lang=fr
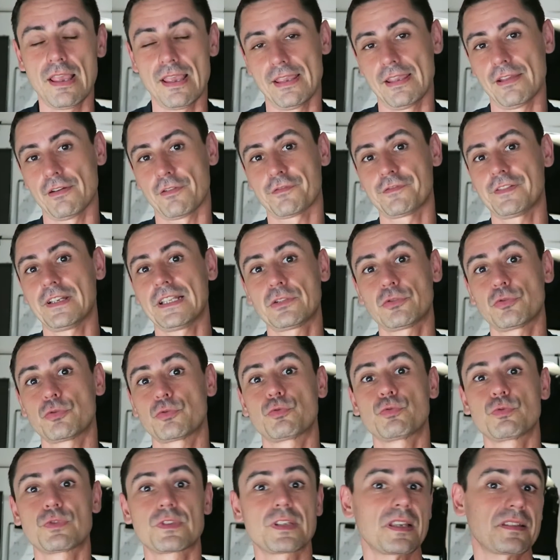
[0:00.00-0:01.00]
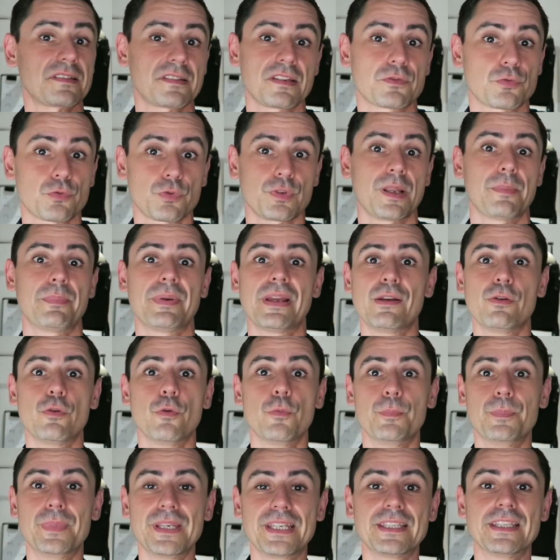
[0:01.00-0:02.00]
et en fait, tout ça, c'est ce qu'on appelle le
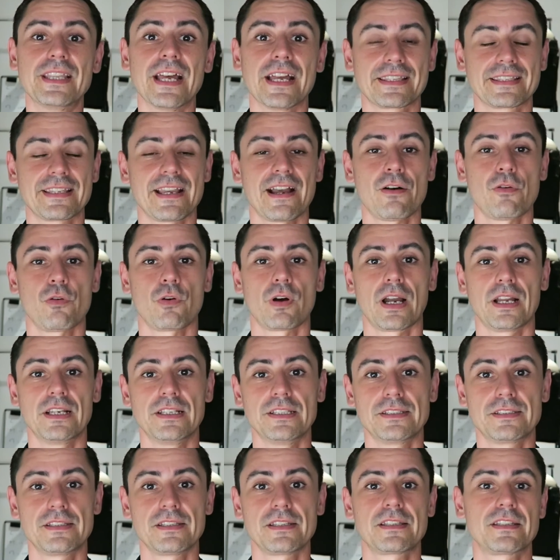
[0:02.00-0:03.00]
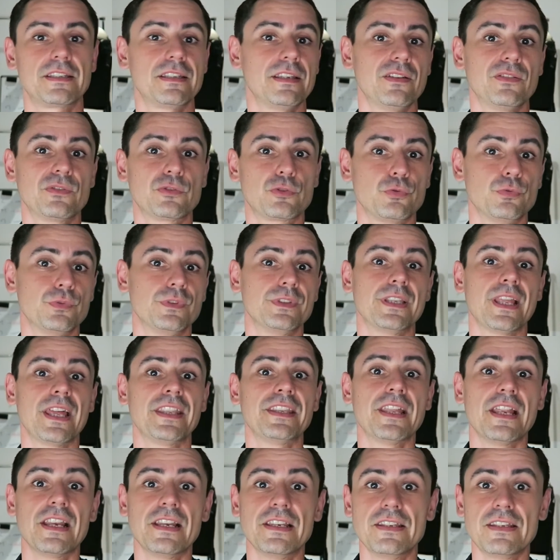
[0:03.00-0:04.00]
big data en réalité, qui est une
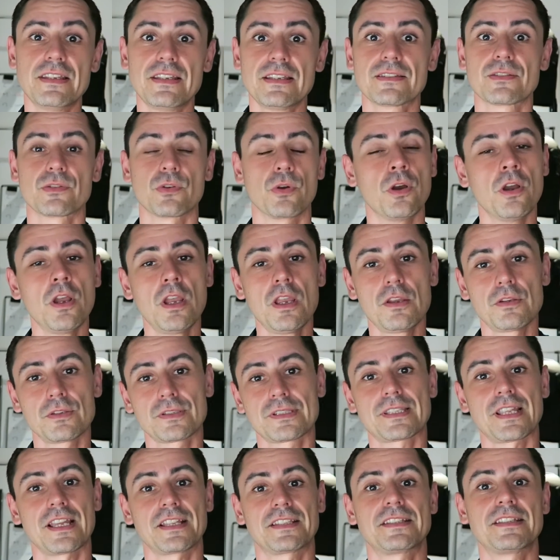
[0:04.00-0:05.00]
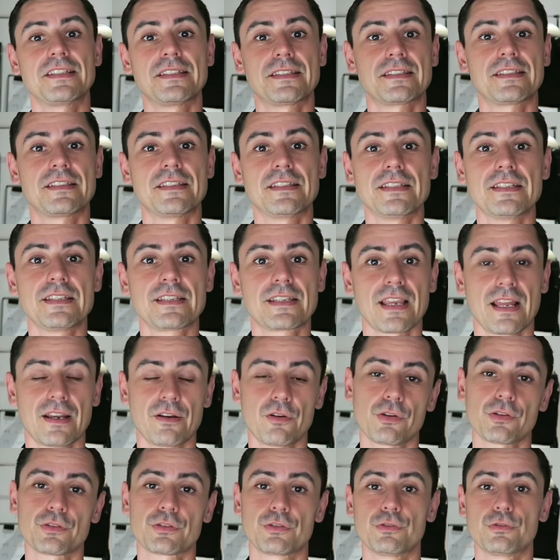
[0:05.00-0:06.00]
analyse statistique
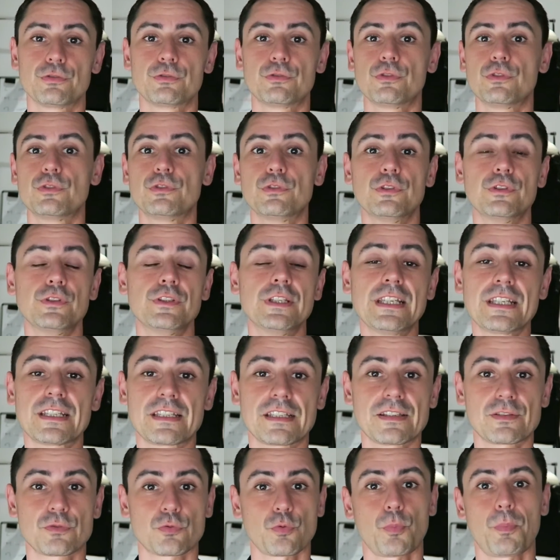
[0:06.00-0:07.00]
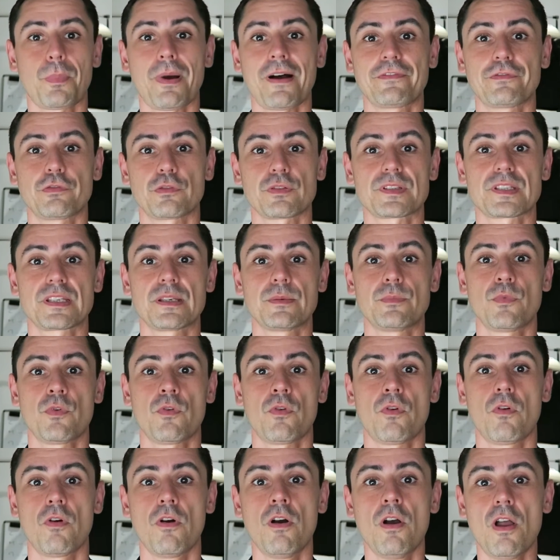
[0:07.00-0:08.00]
alors de, données qui sont pas
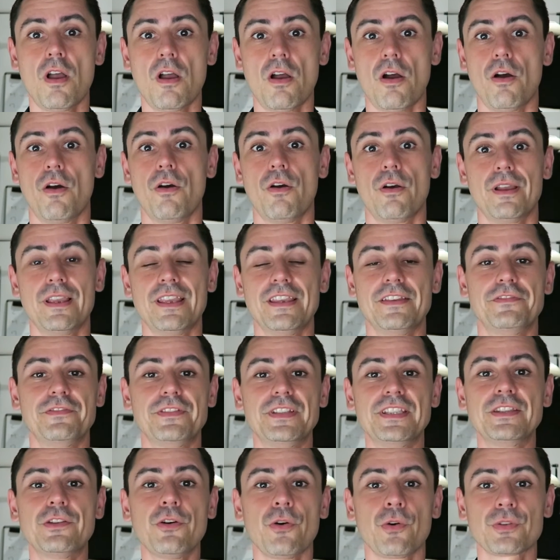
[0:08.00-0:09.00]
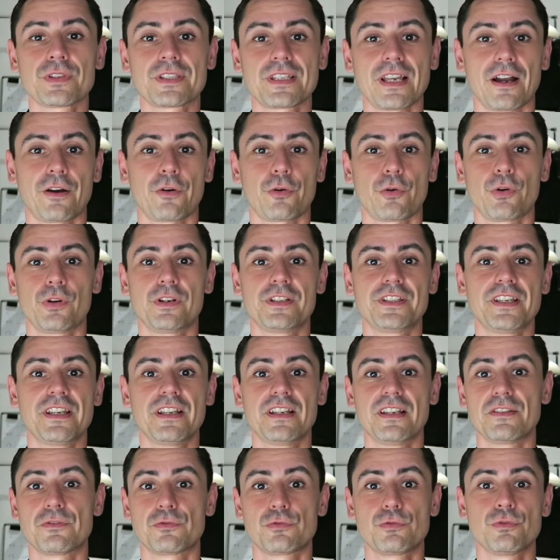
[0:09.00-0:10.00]
forcément euh, évidentes à relier
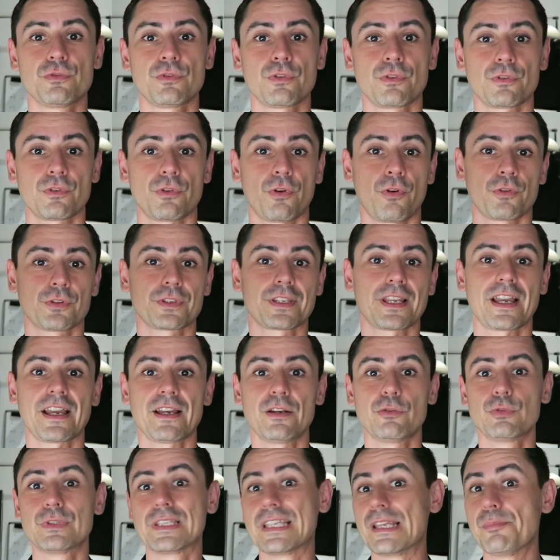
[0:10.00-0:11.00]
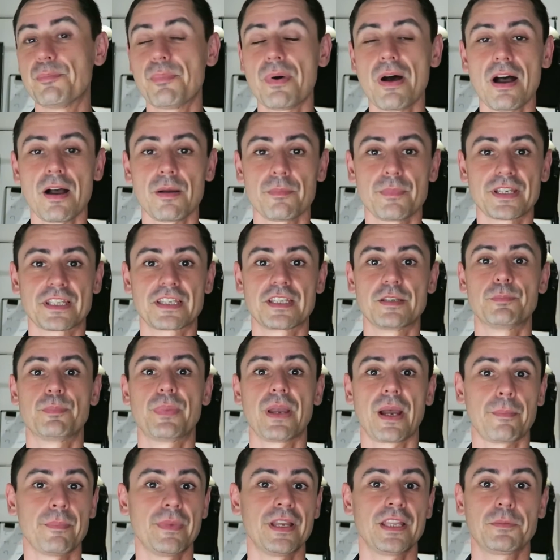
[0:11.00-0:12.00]
les unes entre elles au départ, mais qui
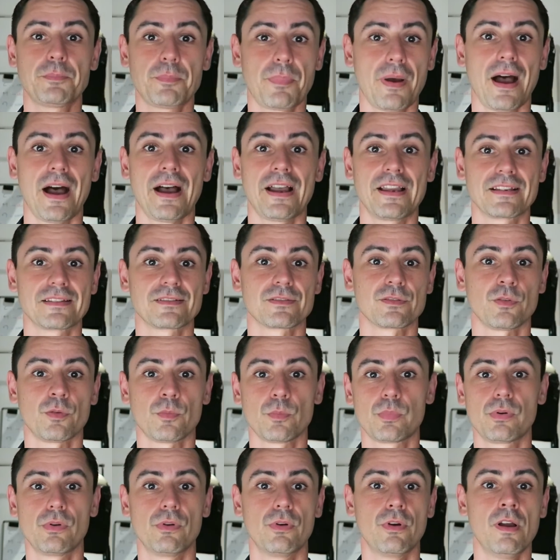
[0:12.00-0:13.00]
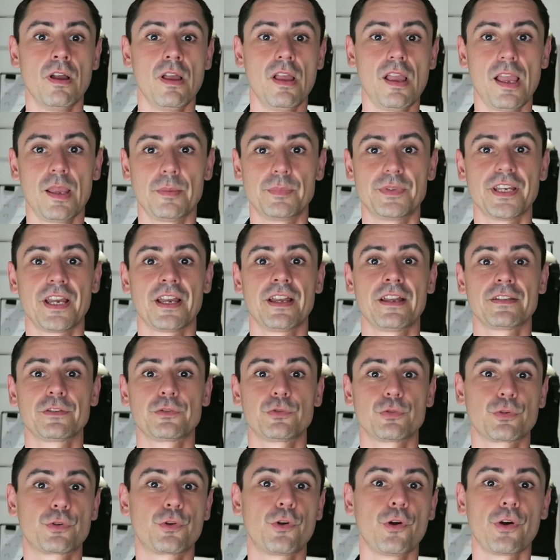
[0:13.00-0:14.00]
permettent par exemple eh bien,
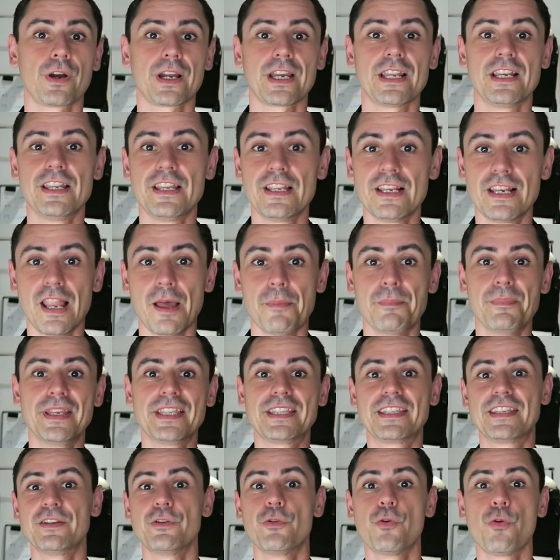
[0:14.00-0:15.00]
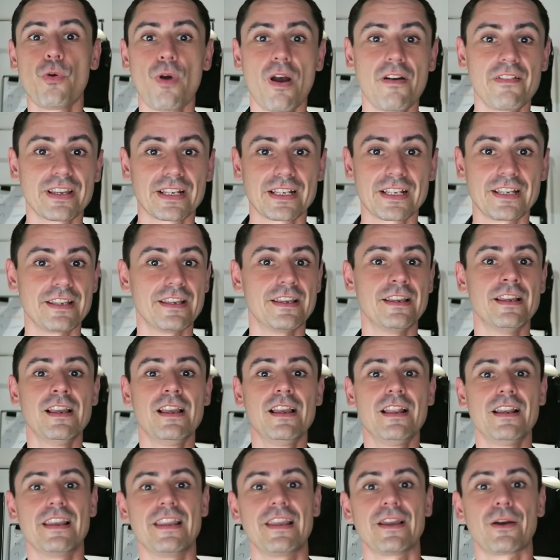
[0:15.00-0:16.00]
de corréler la météo avec les,
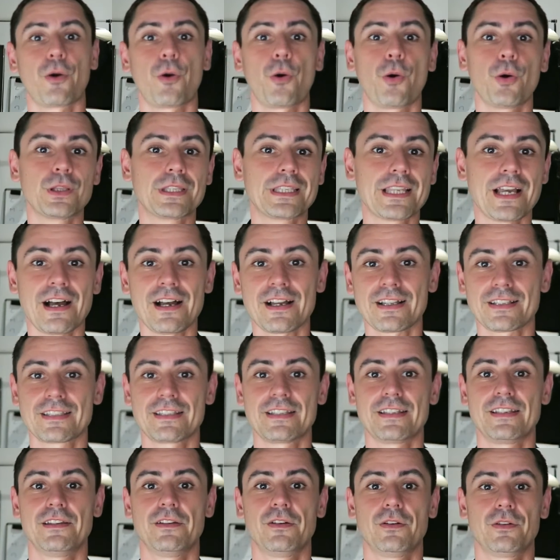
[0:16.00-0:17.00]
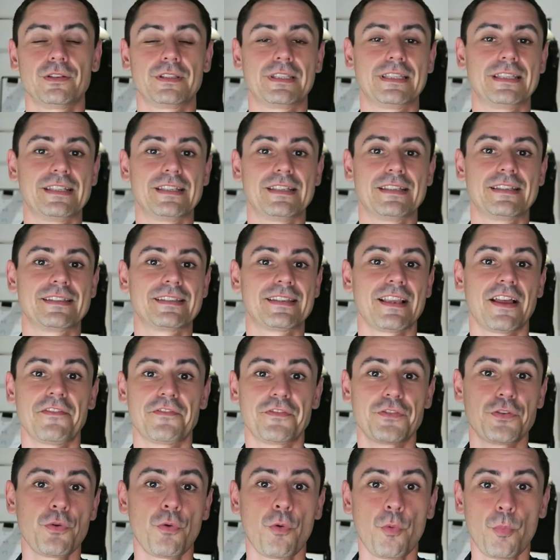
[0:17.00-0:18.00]
les retards euh, des,
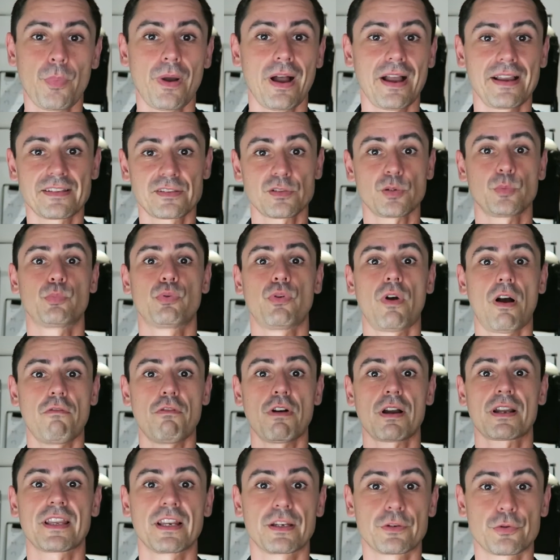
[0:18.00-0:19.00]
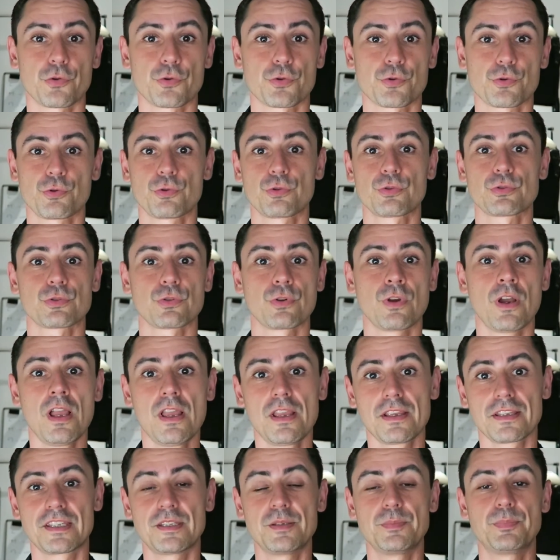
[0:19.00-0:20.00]
avions, par exemple, pour avoir quelque chose
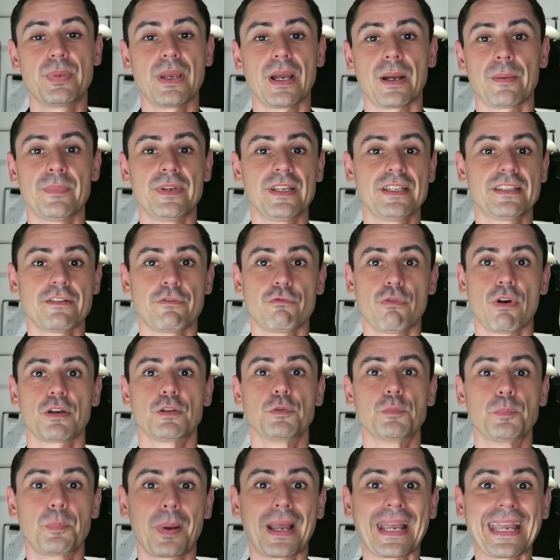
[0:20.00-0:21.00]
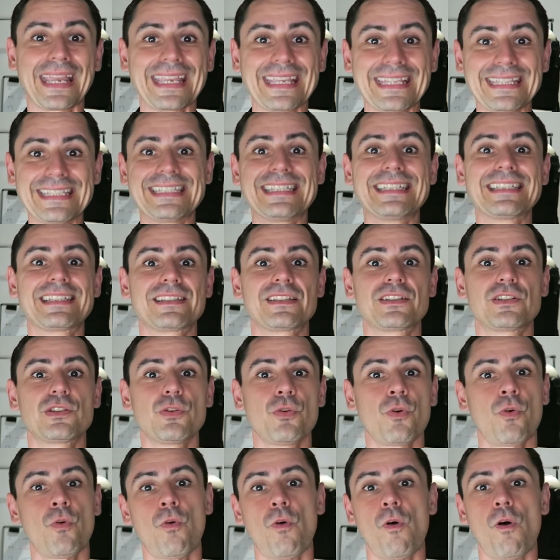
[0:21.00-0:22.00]
qui permet d'avoir une
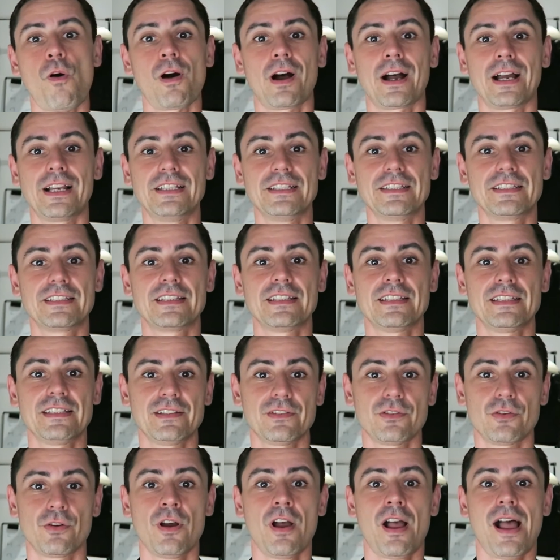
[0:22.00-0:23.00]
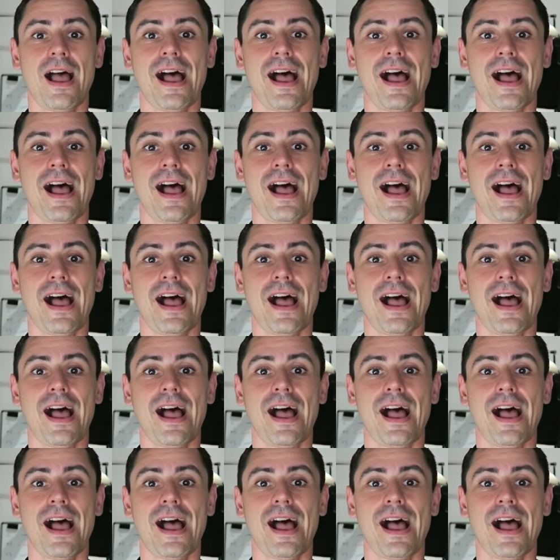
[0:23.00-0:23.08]
prédiction en réalité euh,